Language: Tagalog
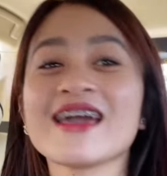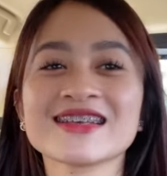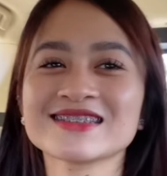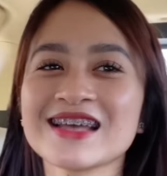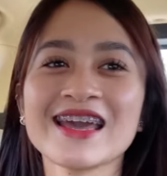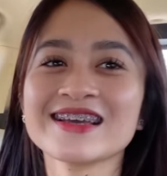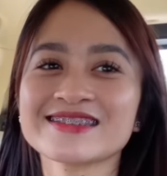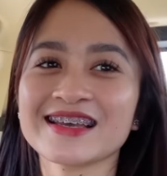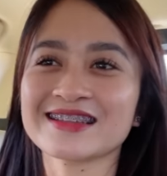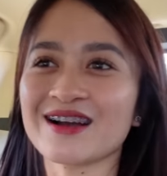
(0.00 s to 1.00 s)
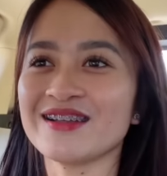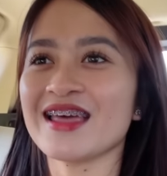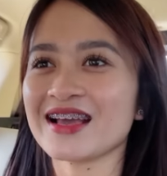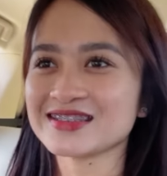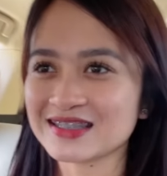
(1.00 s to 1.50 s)
Ex Na-excite ako,
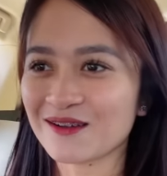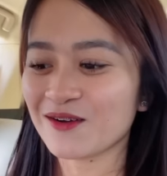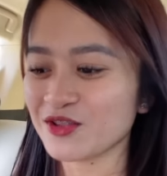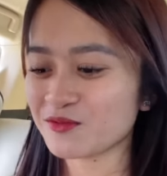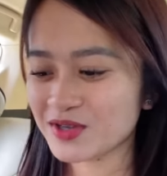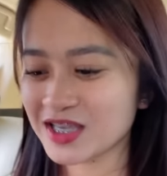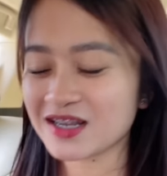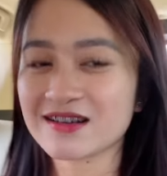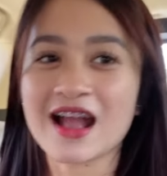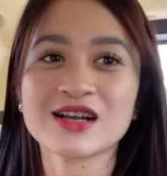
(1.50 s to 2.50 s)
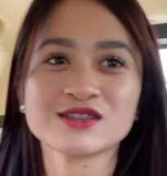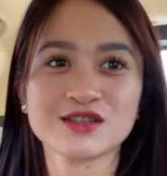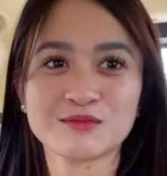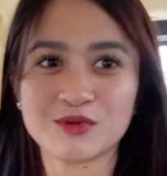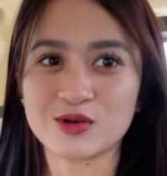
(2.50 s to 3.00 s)
na-excite ako ng magiging
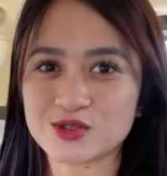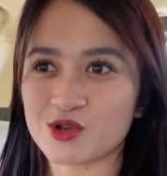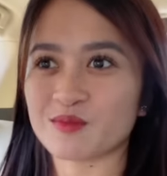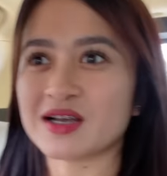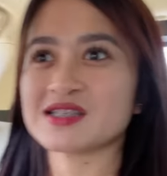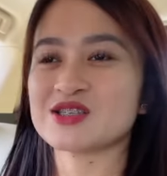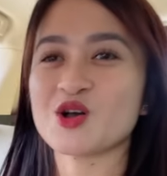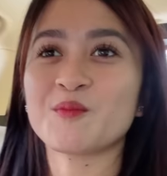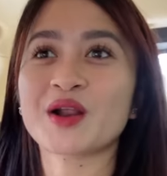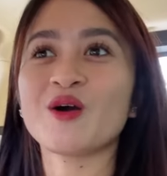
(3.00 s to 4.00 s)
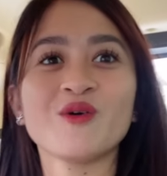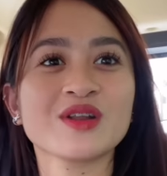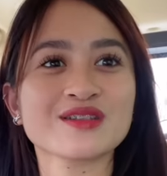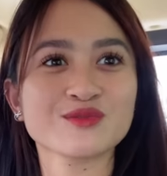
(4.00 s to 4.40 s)
reaction ni Blossom kasi sobrang kulit